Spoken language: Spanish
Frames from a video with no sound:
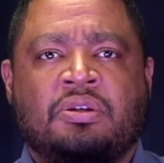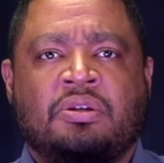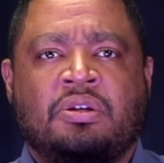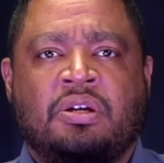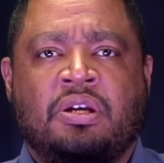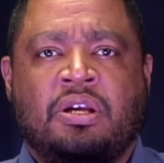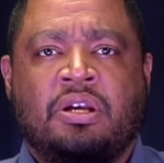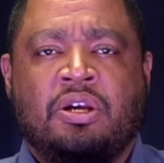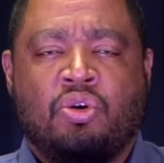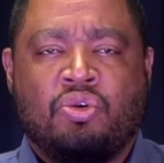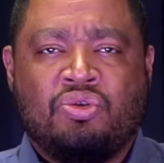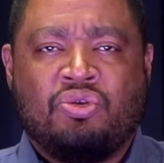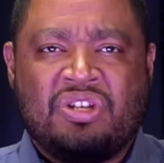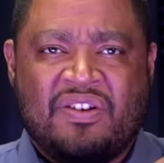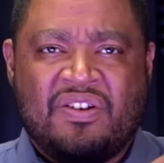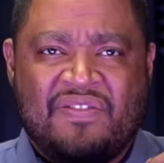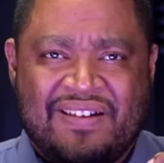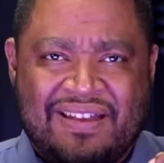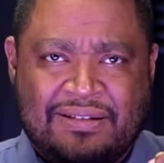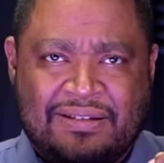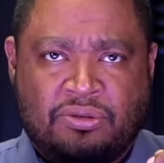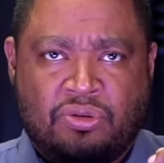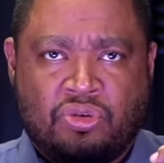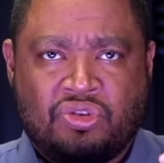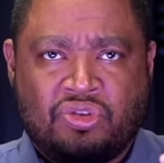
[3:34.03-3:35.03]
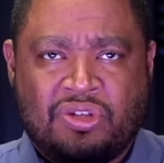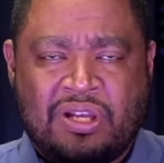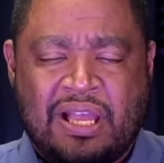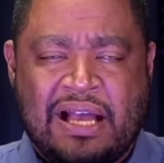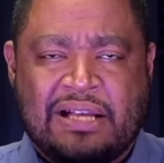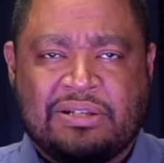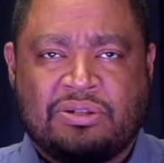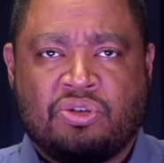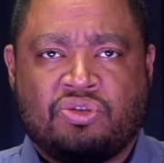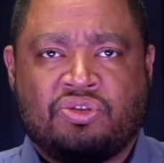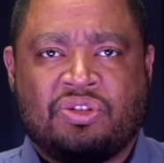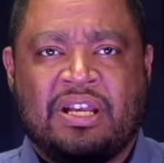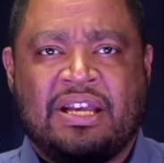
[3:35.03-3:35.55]
y con llevar estos
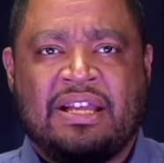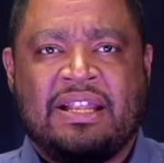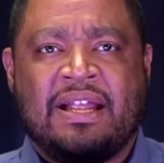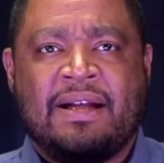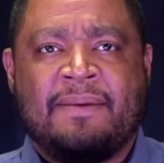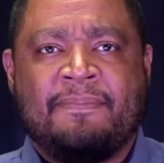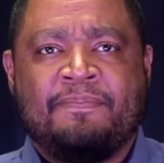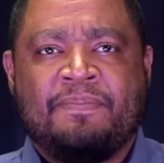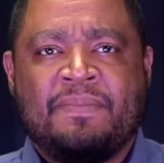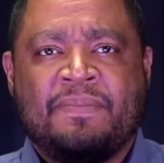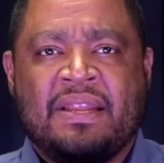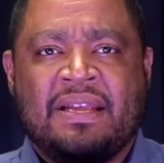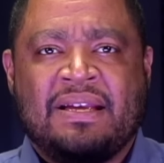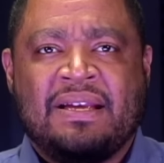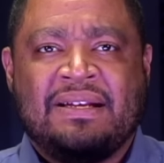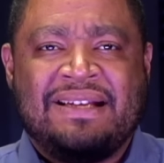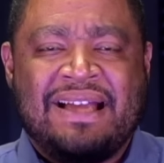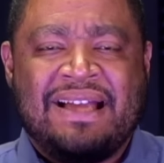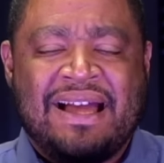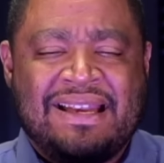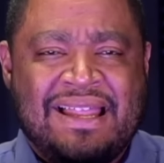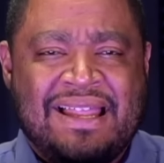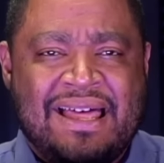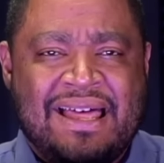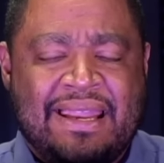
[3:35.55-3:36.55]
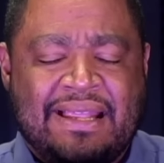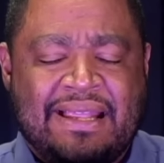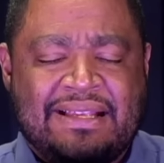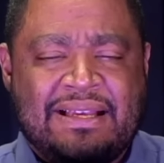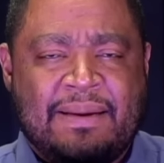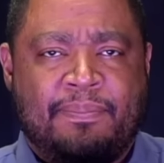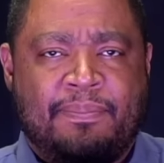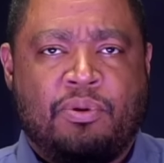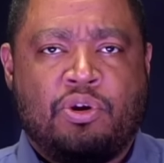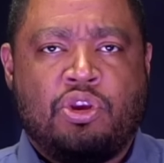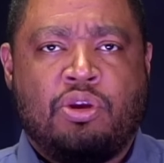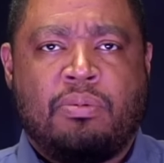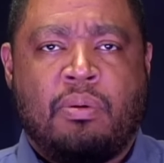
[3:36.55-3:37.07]
casos era ganar ese
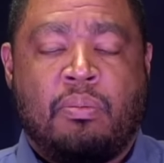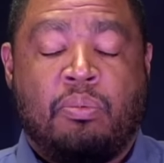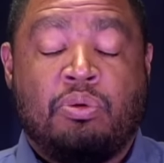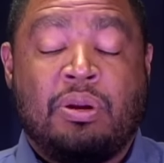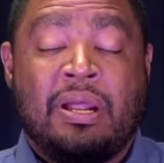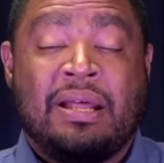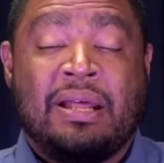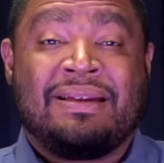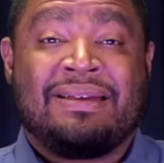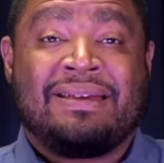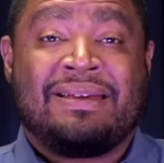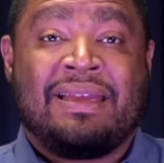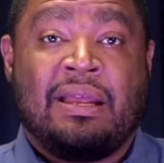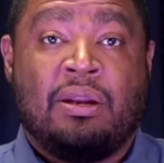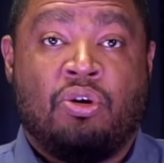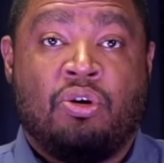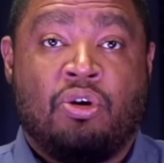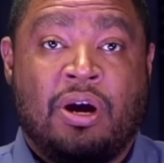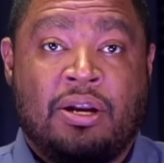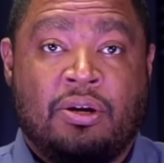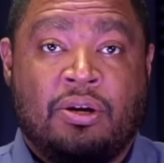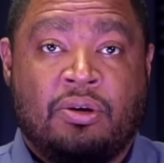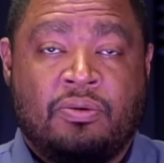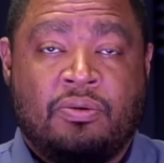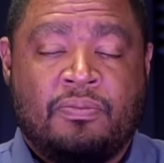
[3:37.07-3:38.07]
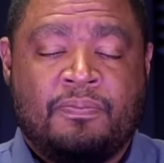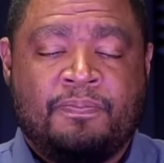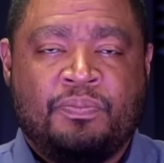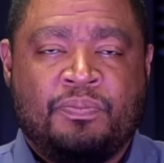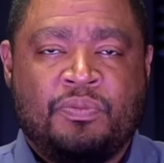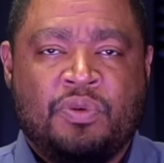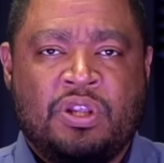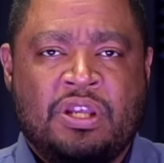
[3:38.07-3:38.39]
apoyo popular que lo ganó